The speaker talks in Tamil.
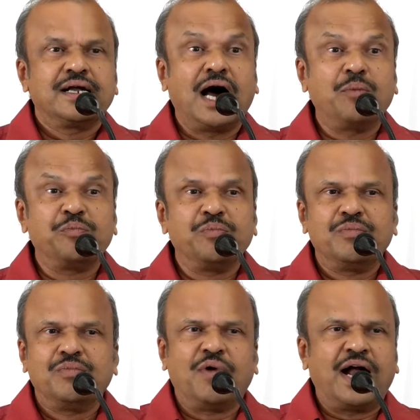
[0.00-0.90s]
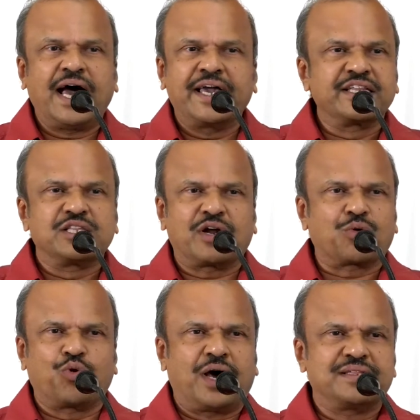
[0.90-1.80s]
நாம் வாழா
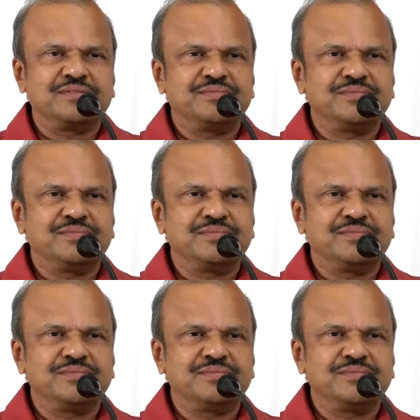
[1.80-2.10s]
இருந்துவிடக்கூடாது